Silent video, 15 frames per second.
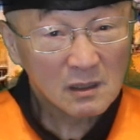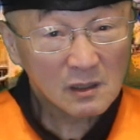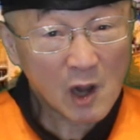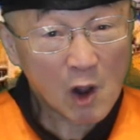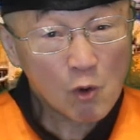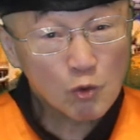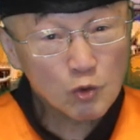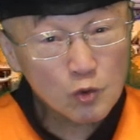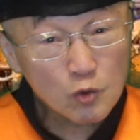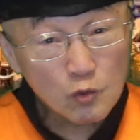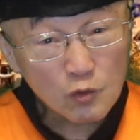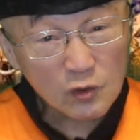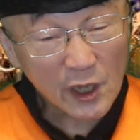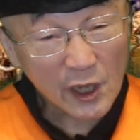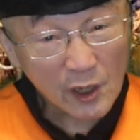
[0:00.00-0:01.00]
高
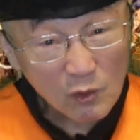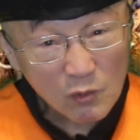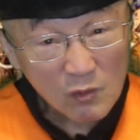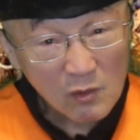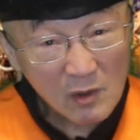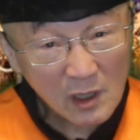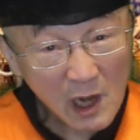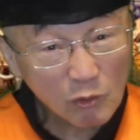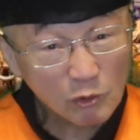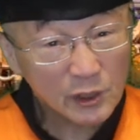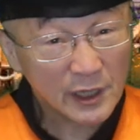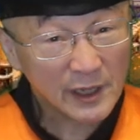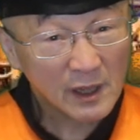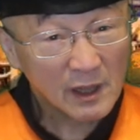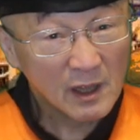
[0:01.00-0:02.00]
速铁路、高
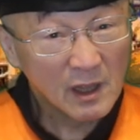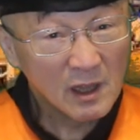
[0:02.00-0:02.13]
铁。